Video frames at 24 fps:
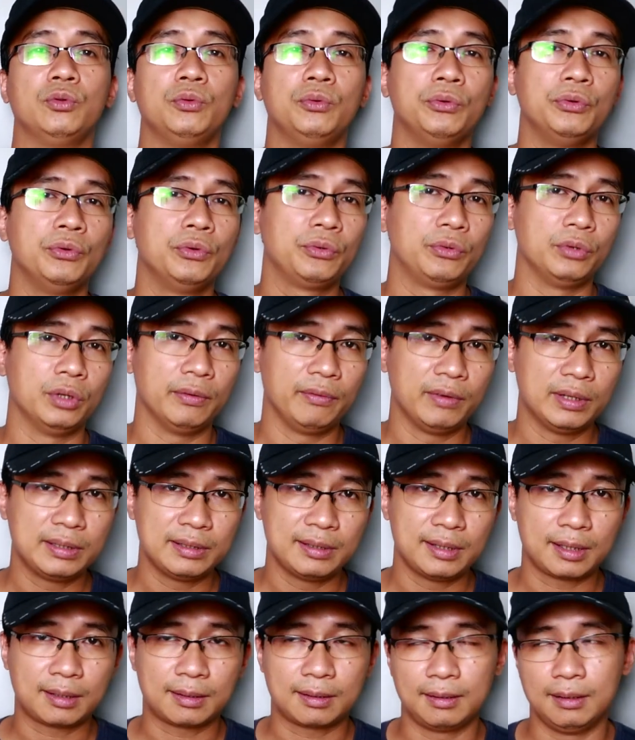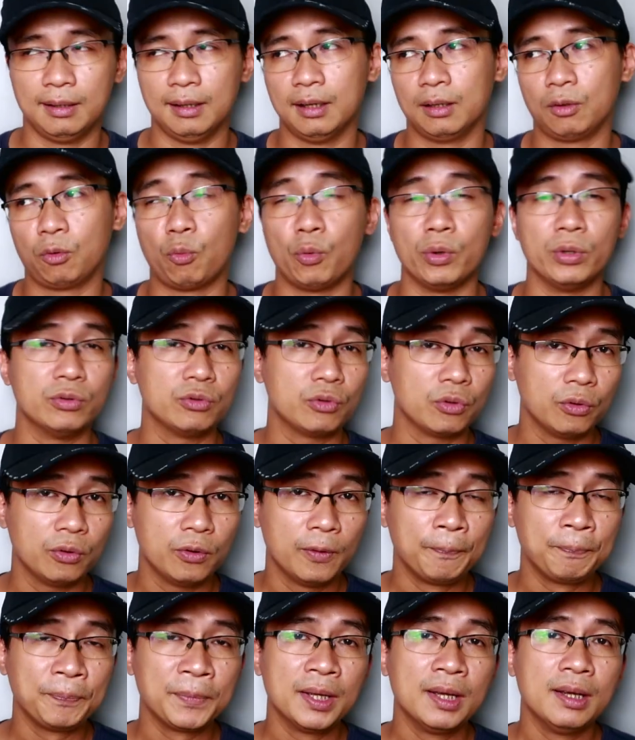thu hút nó vẫn rất là quyến
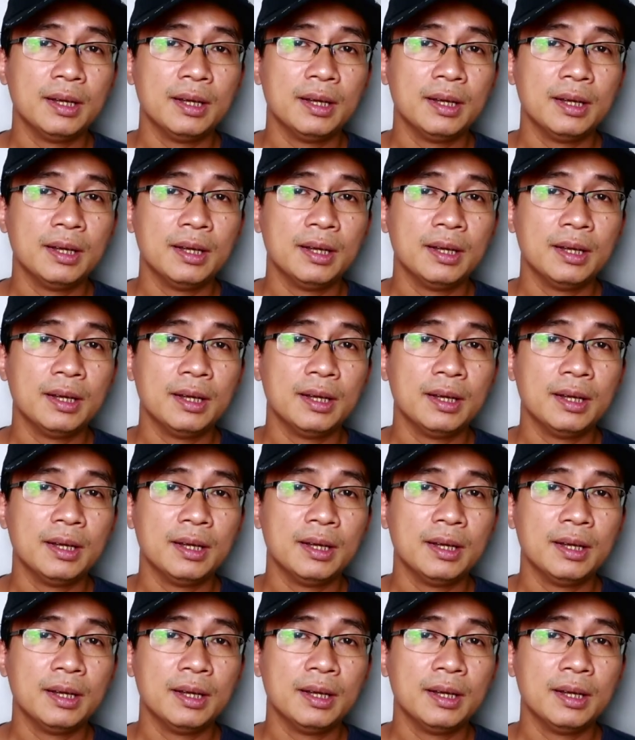rũ